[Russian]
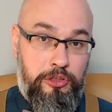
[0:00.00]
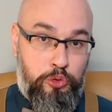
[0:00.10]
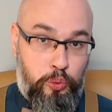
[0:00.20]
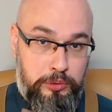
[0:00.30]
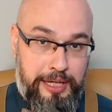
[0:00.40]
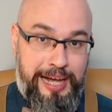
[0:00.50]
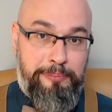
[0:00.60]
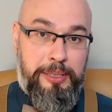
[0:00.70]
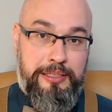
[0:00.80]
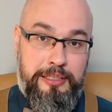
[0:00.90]
туда
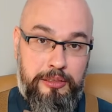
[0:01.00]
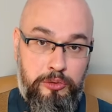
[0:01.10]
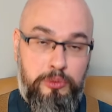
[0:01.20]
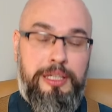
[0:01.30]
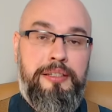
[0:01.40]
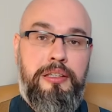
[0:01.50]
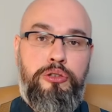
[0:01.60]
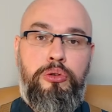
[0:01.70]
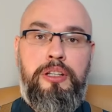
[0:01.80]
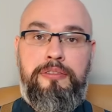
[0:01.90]
подтянулась
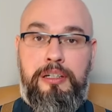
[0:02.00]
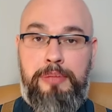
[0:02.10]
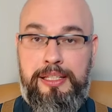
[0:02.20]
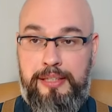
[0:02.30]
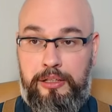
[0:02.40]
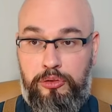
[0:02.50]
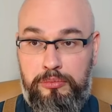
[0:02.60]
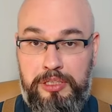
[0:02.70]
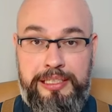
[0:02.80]
еще информация о том,